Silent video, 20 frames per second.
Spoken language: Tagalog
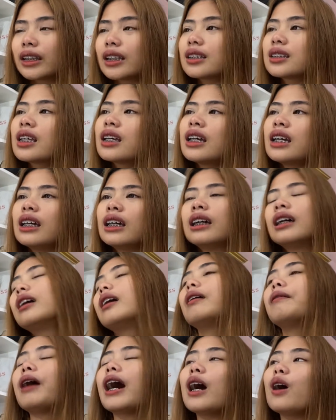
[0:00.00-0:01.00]
Tapos,
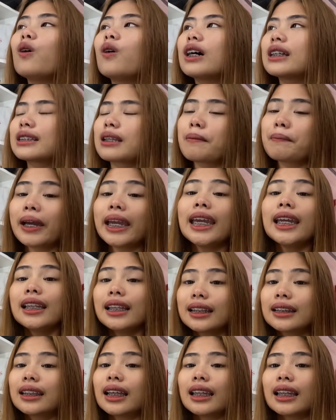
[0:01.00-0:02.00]
ako kasi,
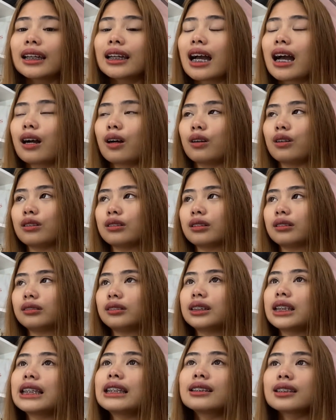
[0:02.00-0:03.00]
mahilig talaga ako,
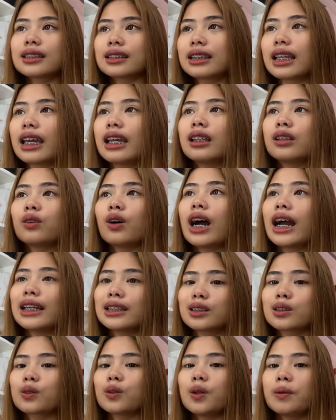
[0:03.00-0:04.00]
since then, nung high
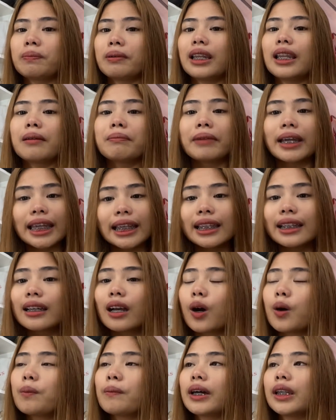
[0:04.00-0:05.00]
school pa lang, mahilig
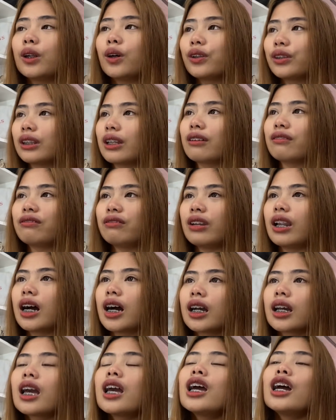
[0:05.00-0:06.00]
ako manood ng
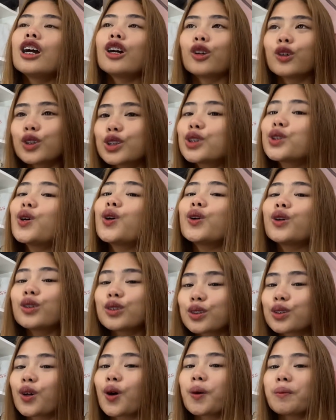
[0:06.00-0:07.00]
vlog. Gustong
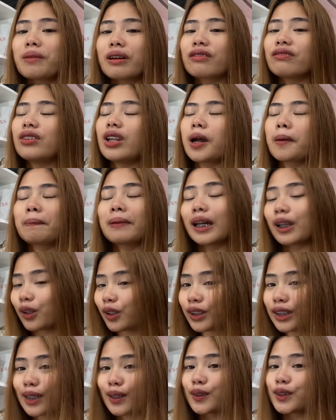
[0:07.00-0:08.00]
gusto ko mag-vlog, pero
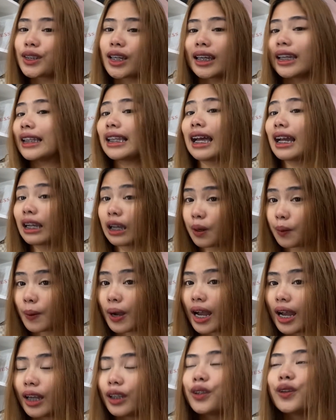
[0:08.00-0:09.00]
hindi ko siya
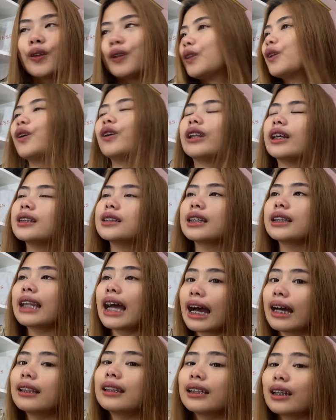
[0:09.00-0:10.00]
ginagawa. Yun yun, as in,
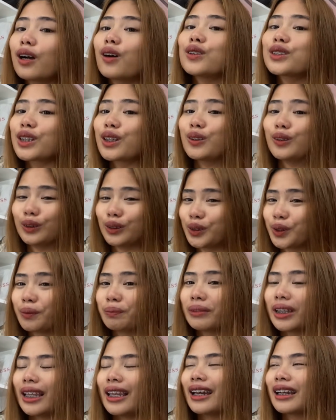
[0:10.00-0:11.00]
addict ako sa
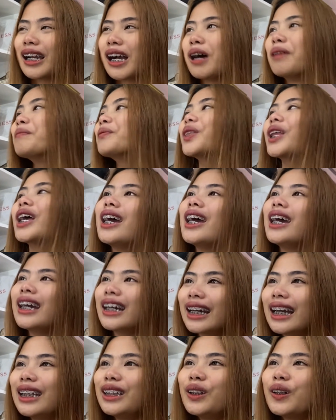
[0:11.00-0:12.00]
YouTube talaga.
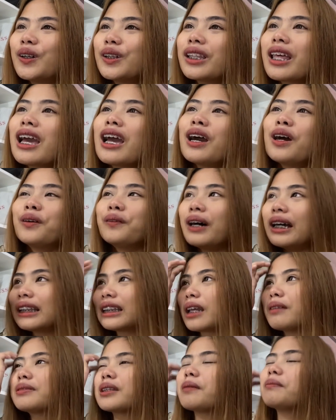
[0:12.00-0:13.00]
Ngayon, one
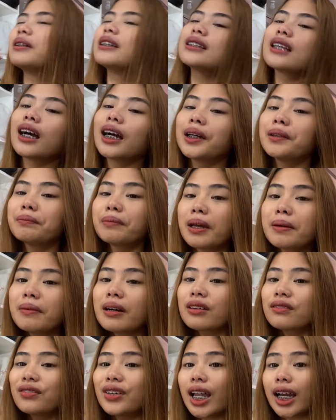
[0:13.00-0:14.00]
time sabi niya sa akin, be,
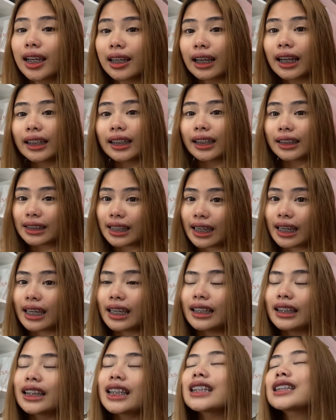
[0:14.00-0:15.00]
mag-vlog ka na
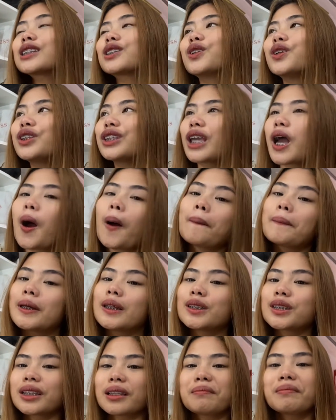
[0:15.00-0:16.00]
din. Tapos dun niya ako
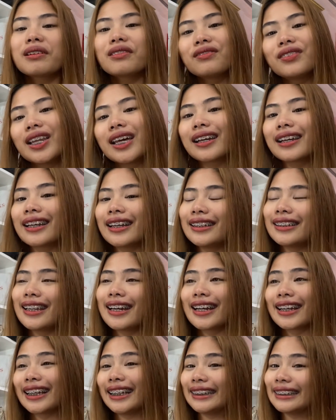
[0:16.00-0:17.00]
pinush na mag-vlog ka
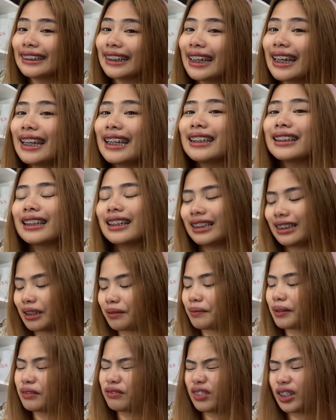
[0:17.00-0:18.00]
na, ganyan,
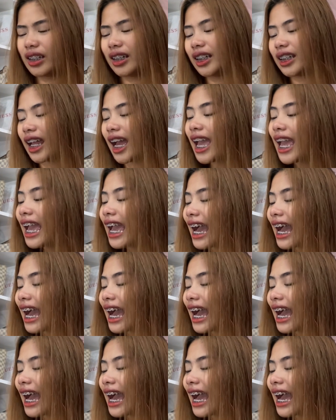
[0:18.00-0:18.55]
ganyan, mag-vlog ka na.